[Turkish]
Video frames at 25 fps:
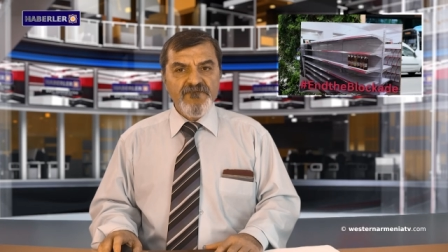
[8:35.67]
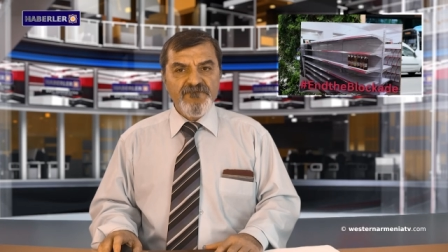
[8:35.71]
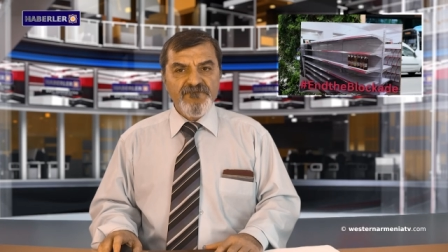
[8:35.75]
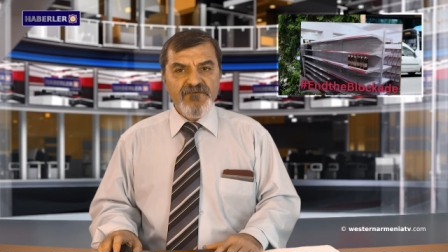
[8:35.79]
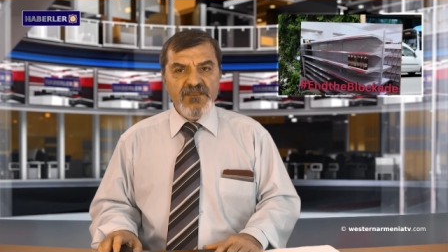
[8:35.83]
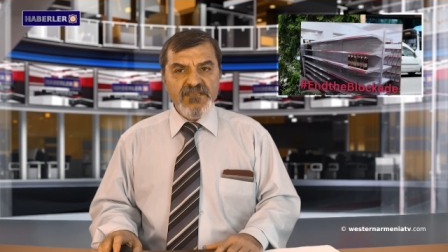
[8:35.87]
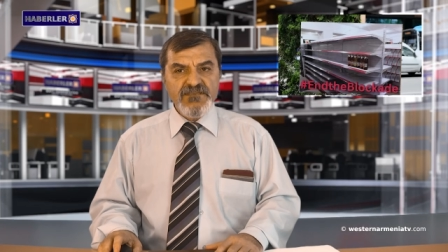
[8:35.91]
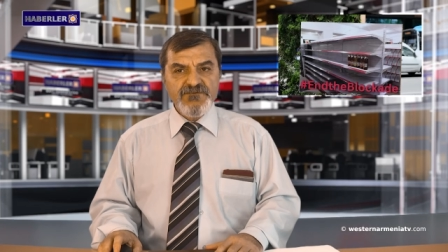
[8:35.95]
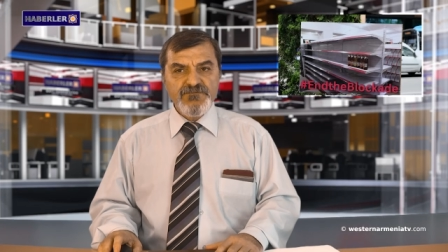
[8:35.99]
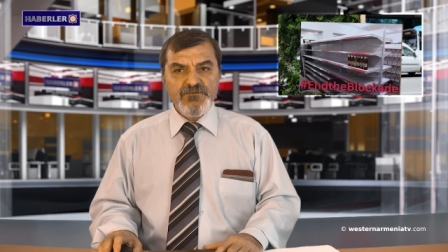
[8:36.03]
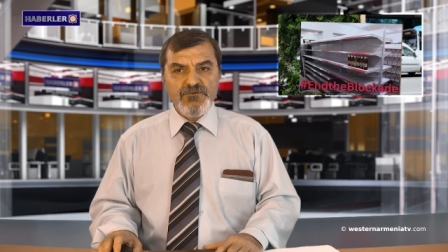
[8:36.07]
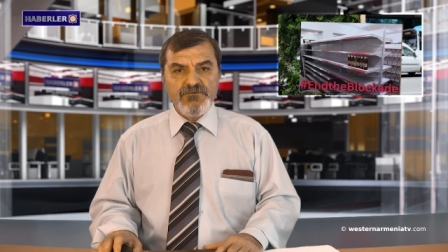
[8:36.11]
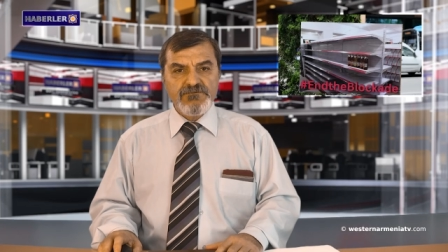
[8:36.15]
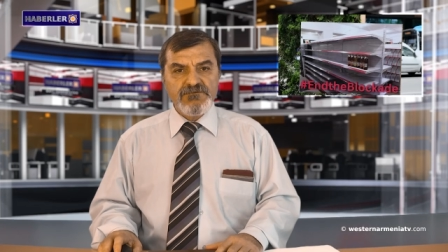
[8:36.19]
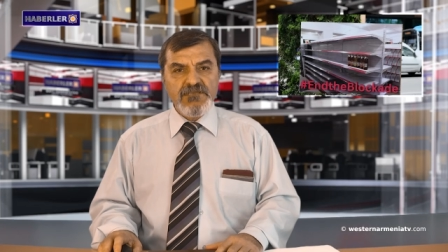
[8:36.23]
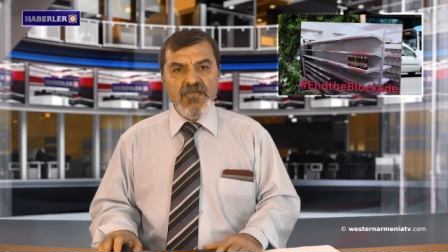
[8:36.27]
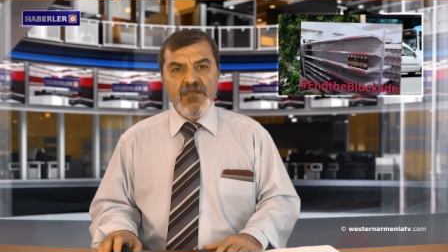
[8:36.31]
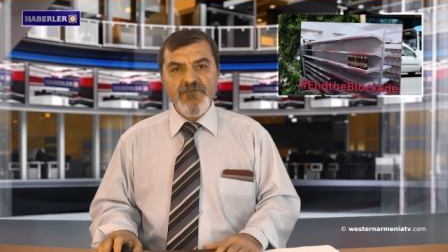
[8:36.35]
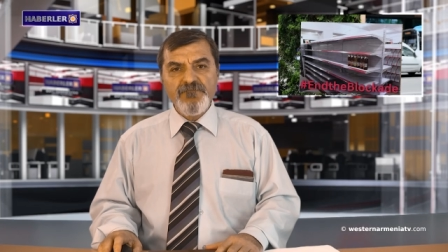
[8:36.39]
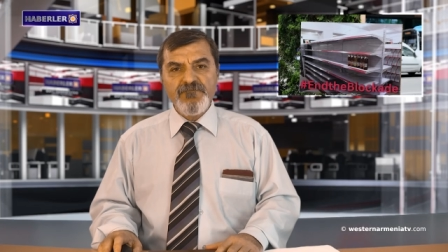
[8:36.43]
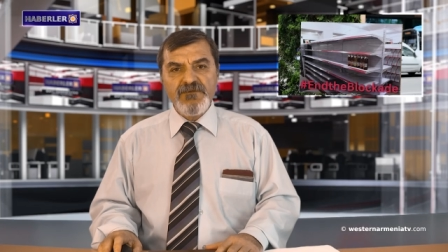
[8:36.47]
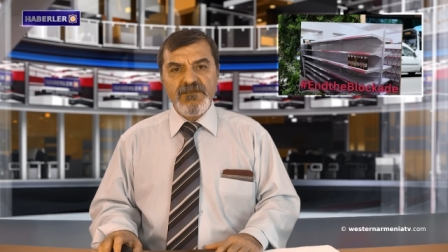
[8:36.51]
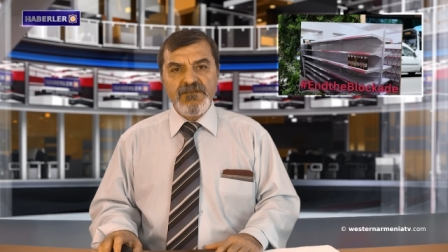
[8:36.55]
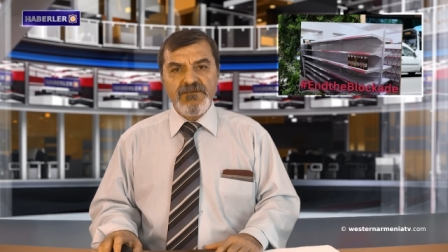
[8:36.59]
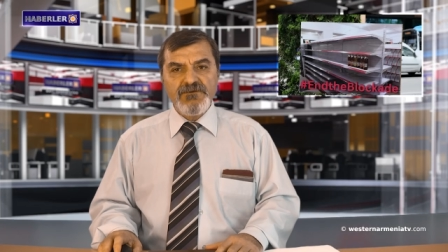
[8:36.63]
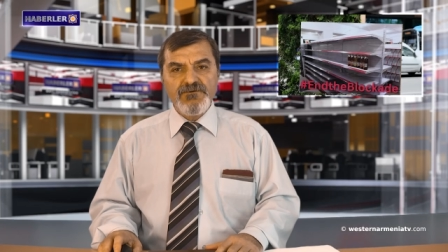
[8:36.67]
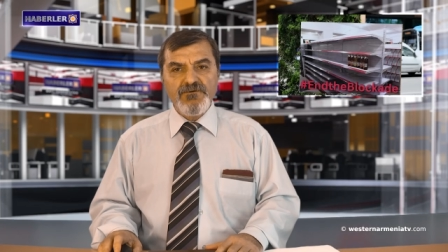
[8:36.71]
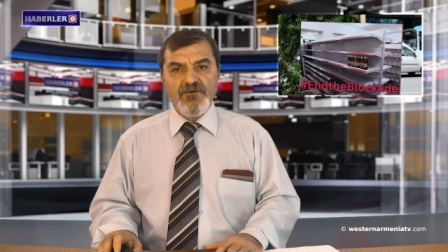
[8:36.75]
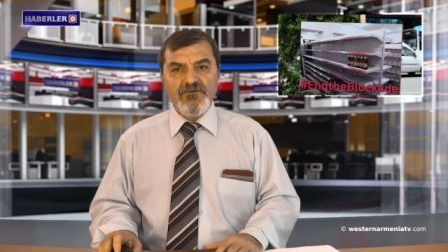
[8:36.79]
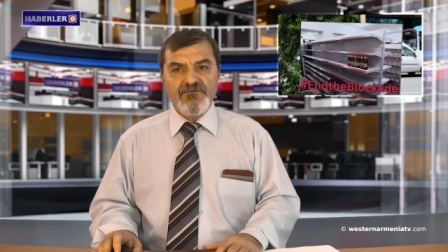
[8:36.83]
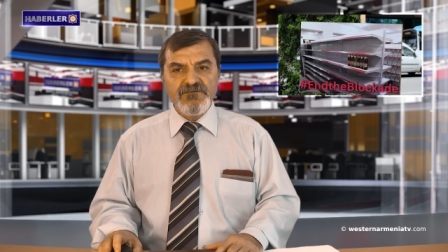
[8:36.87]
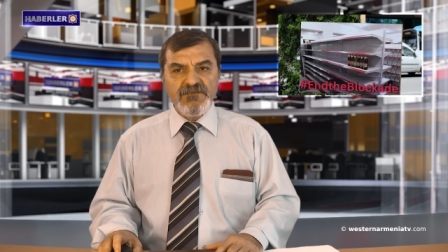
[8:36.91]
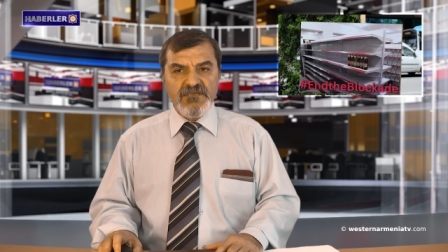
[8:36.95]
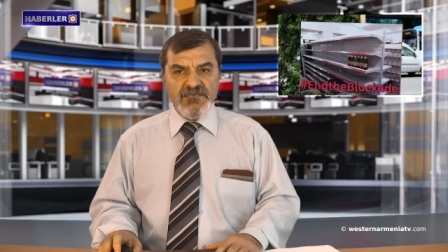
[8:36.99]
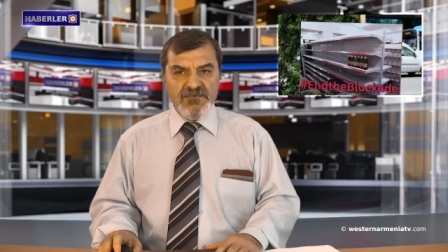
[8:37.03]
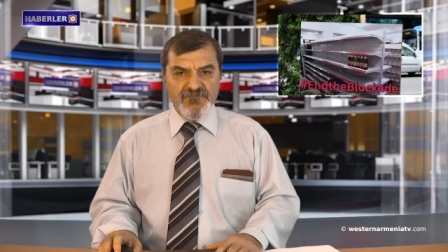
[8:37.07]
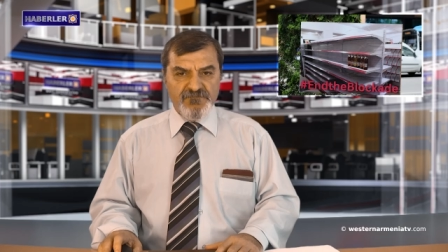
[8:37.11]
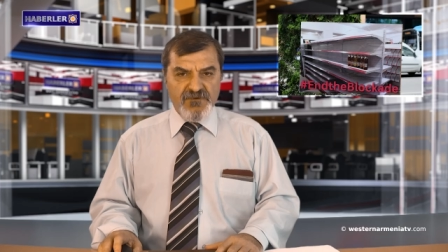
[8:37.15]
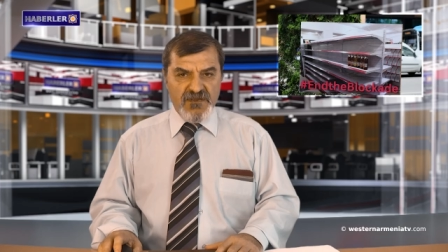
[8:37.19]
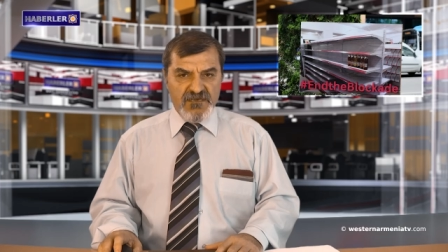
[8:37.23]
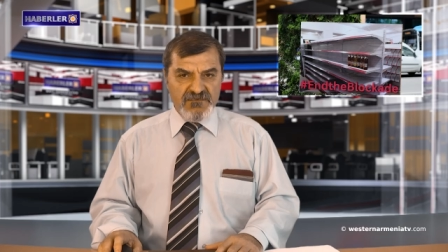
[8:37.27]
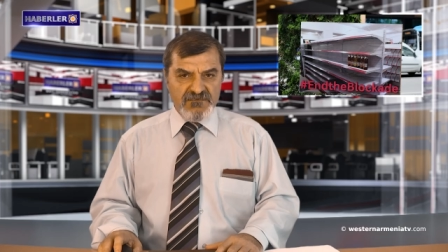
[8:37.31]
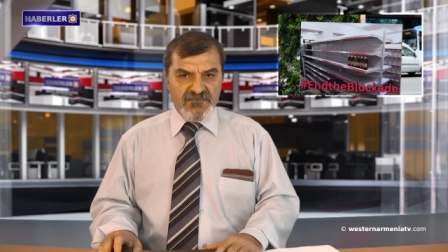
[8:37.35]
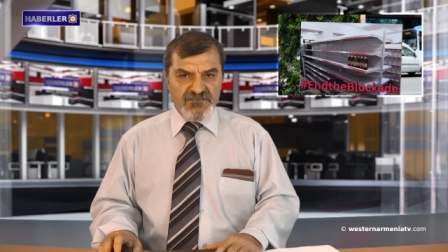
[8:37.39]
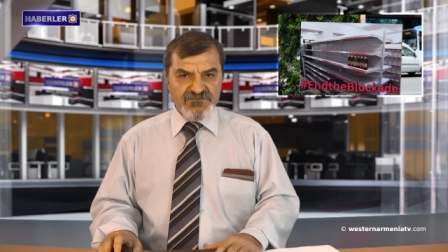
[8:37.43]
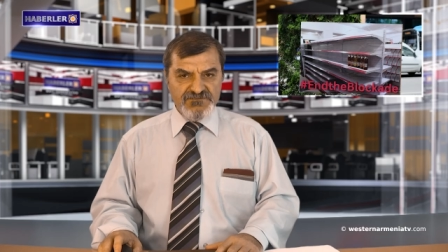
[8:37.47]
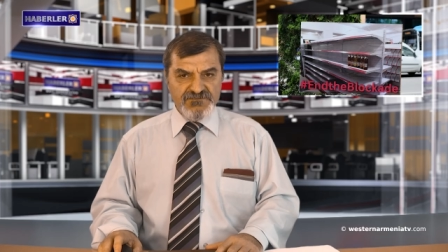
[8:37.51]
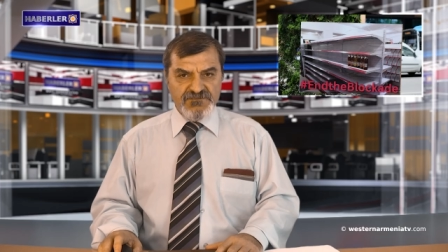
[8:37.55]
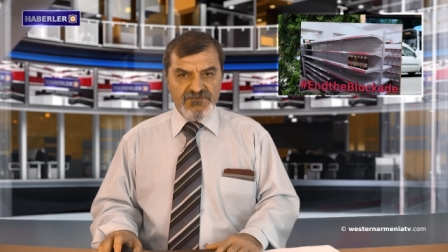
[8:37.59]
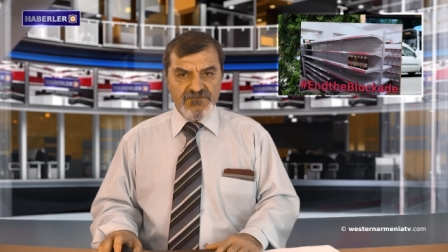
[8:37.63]
Facebook'ta bir gönderi
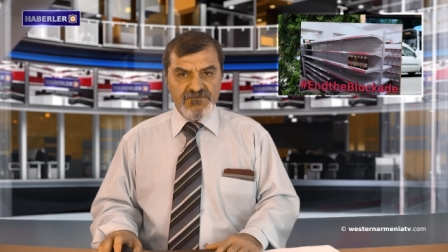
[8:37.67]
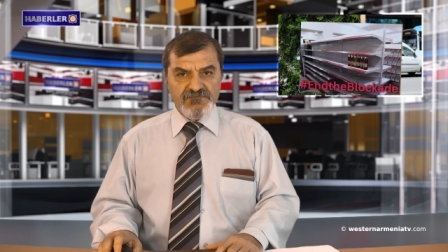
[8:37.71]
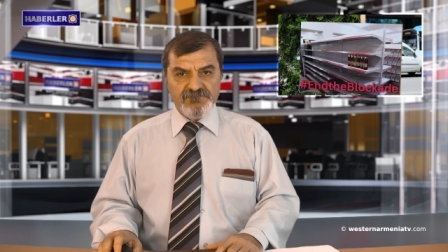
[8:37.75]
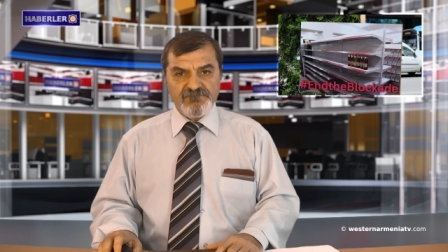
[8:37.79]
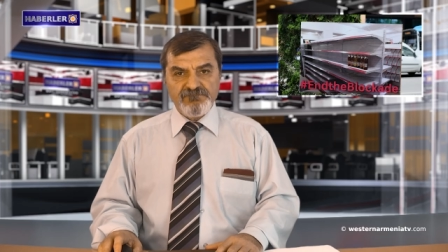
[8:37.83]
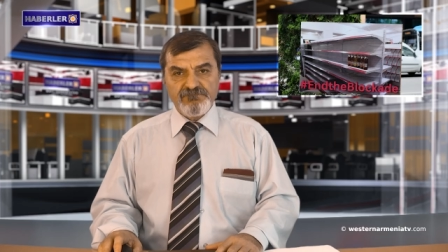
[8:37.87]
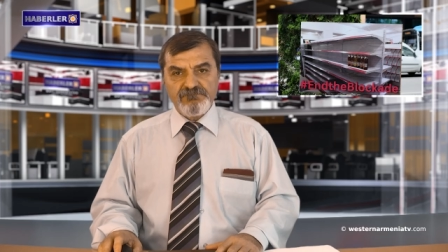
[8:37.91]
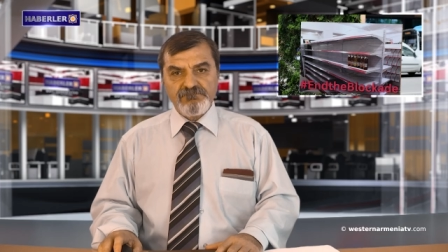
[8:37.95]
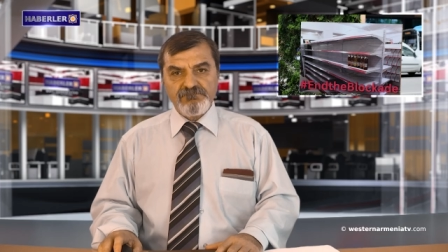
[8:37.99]
paylaştı.